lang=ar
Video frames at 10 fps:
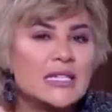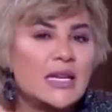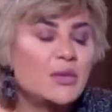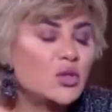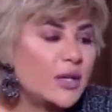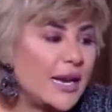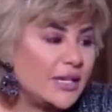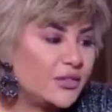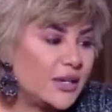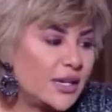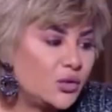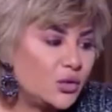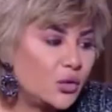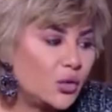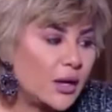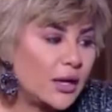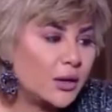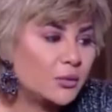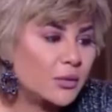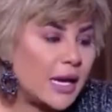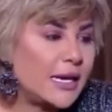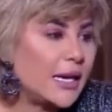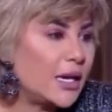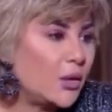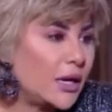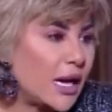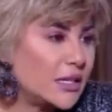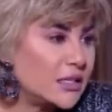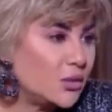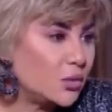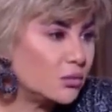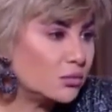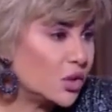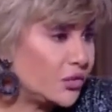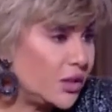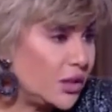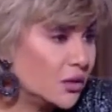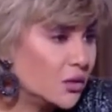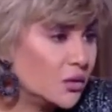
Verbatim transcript: زي ما شوير قالت في الانترو انا لو انا عندي طفلي